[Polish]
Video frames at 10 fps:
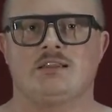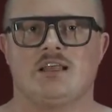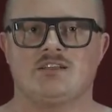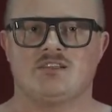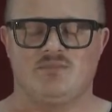
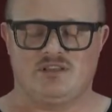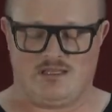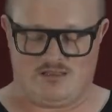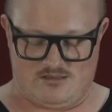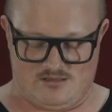tak żeby
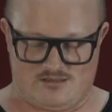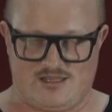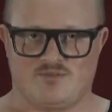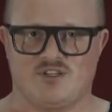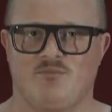ten,
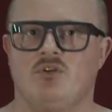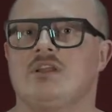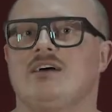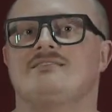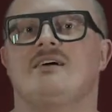ta
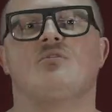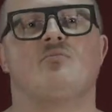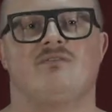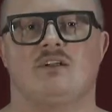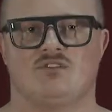przepona z nami
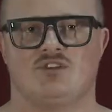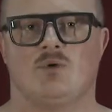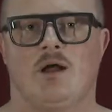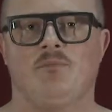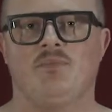
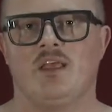powalczyła.